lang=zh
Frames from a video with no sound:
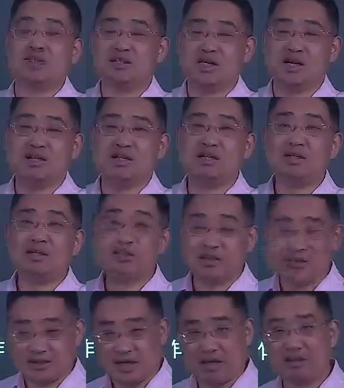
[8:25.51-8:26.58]
它才
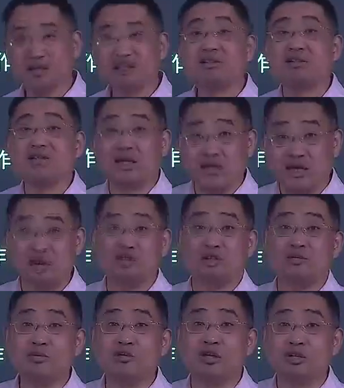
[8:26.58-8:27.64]
再拿到 CPU 再用，
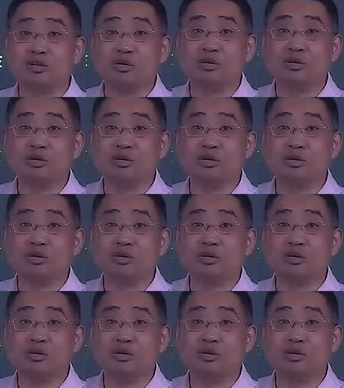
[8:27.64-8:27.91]
对不对？